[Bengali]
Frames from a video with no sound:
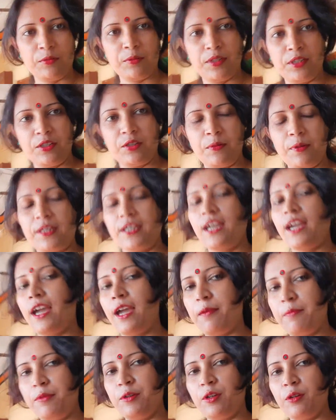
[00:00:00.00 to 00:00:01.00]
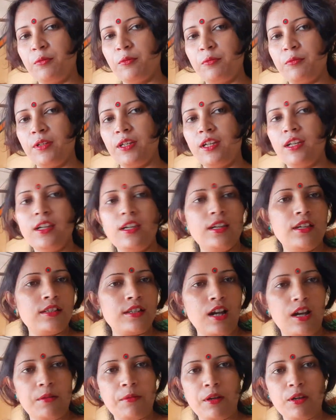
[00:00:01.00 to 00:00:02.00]
তোমাদের সবাইকে হ্যাপি নবমী
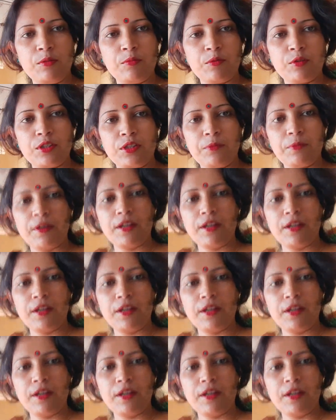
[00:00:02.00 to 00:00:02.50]
শাড়ি ভালো পরতে